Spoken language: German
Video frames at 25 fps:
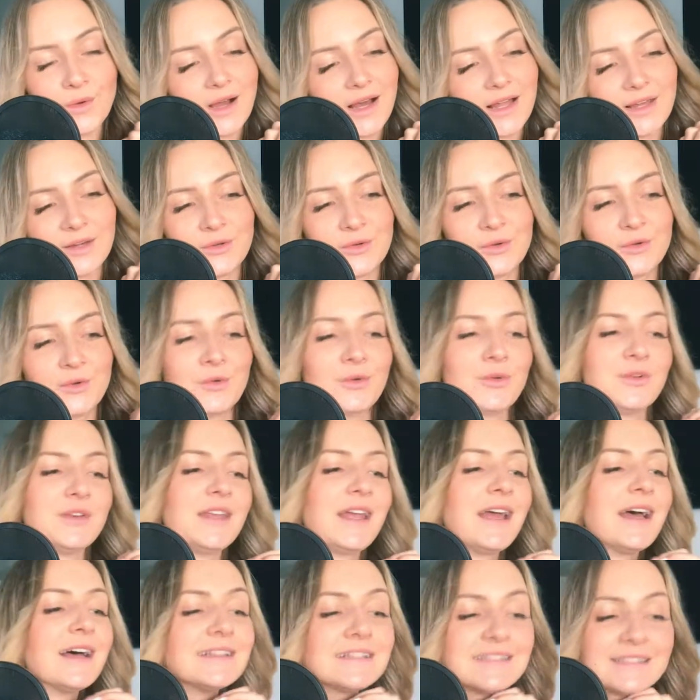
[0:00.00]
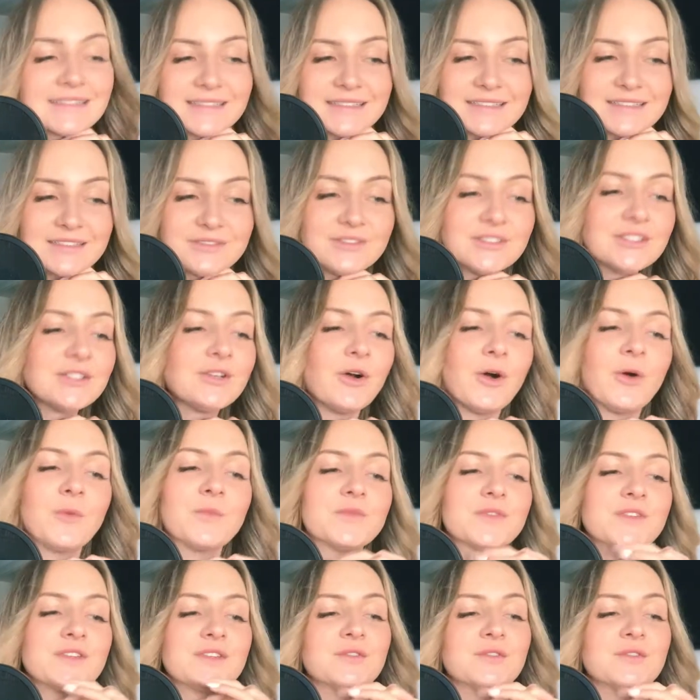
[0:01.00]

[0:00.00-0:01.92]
hallo und herzlich willkommen